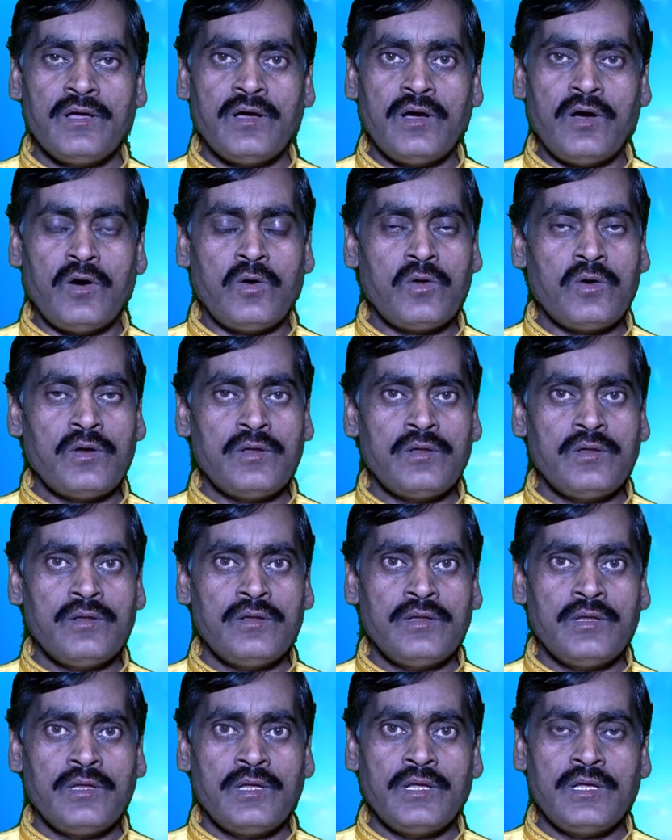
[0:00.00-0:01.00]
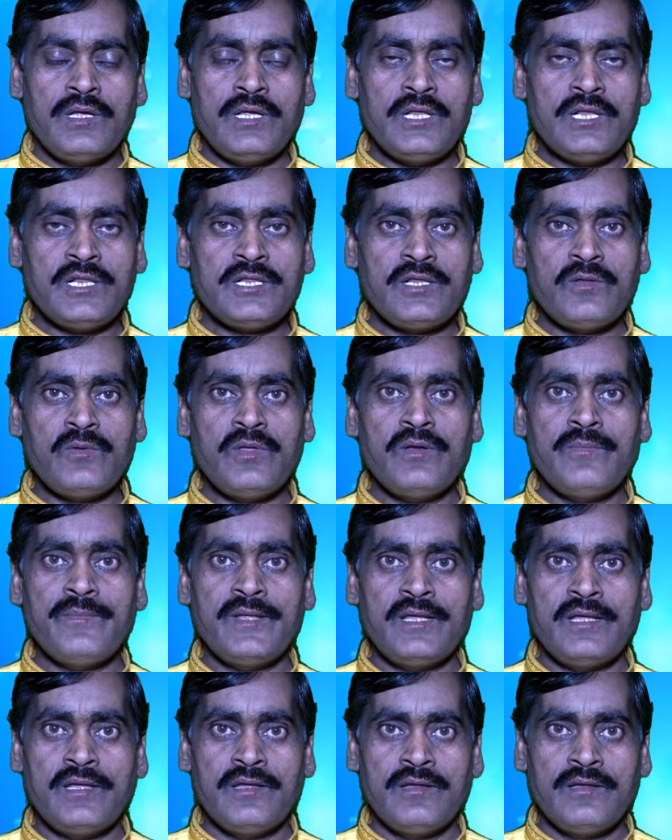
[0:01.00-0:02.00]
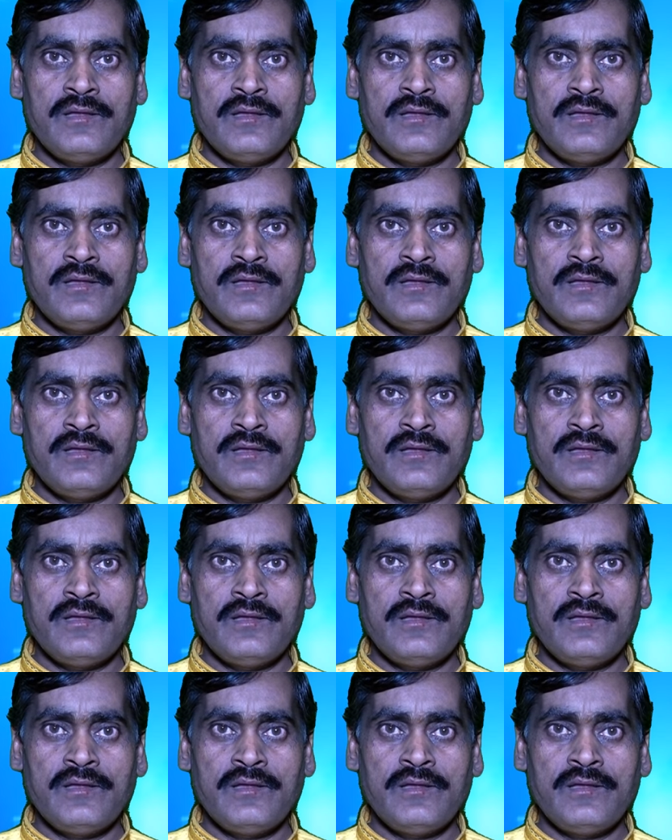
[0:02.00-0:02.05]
और इस शिविर में